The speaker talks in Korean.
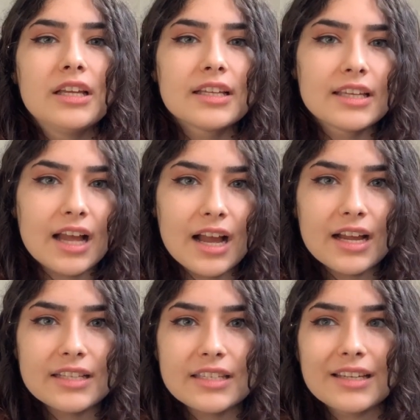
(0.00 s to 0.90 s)
그
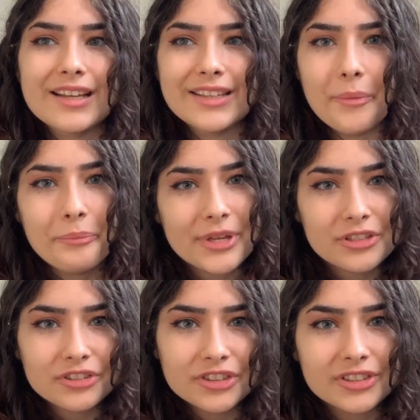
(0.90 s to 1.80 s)
강아지가 나빠서
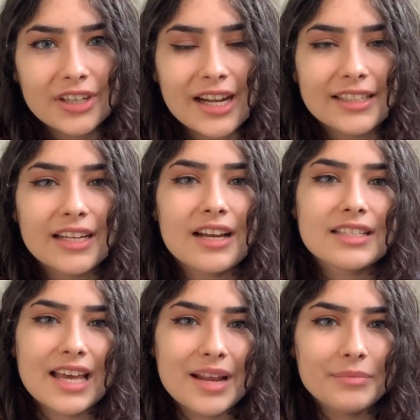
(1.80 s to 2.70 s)
그러는 거 아니라
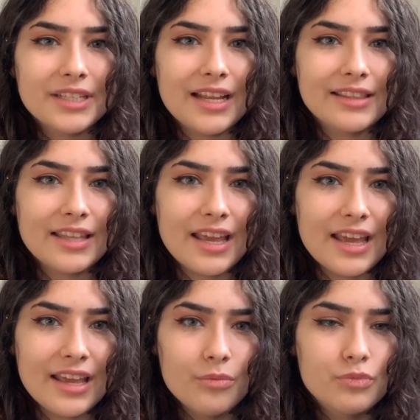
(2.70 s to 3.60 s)
사람들한테
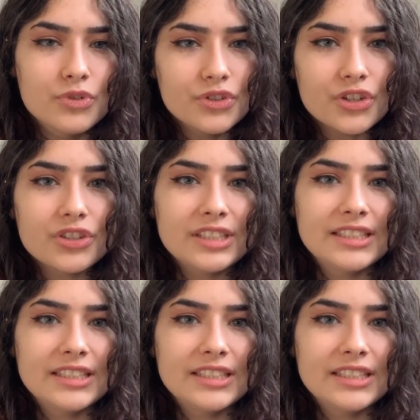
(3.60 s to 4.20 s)
북력을